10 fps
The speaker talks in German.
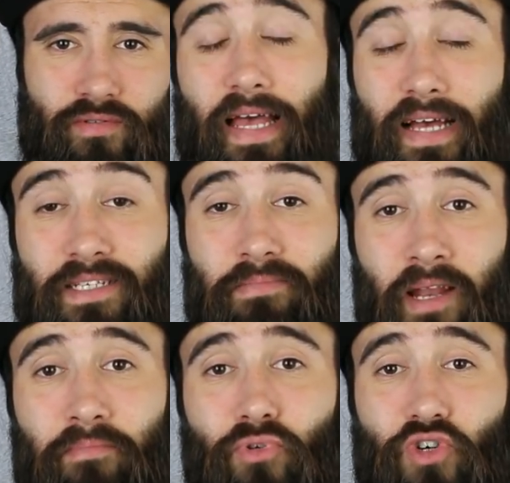krass
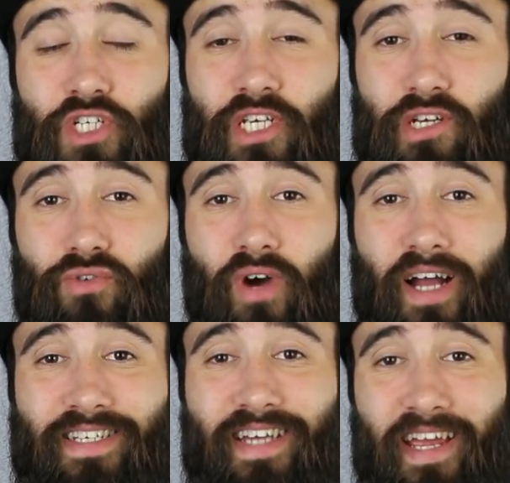Mann, Bushido
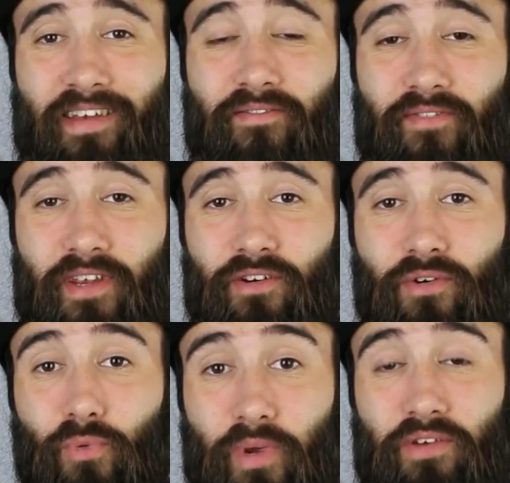hat dein
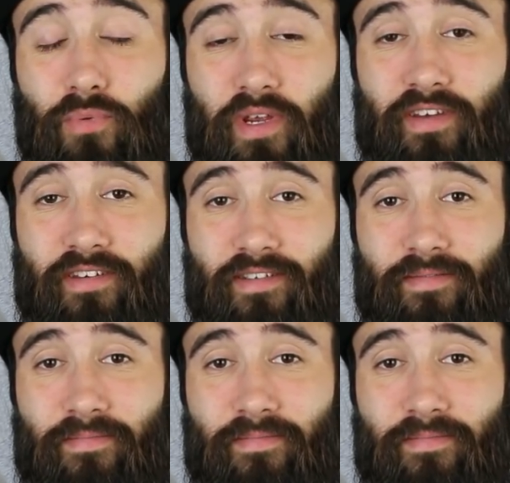Video retweetet.